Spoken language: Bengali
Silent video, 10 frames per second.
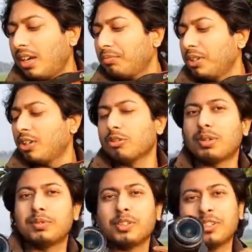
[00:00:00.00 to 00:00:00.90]
আপনি হয়তো
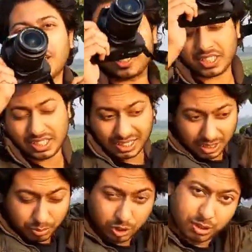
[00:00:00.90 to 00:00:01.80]
বা ভিডিও টাইটেল
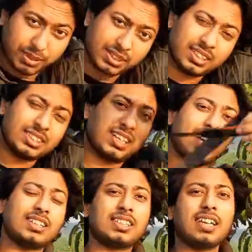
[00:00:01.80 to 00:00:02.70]
দেখে বুঝতে পারছেন যে
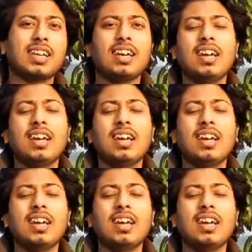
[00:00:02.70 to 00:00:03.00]
আজকে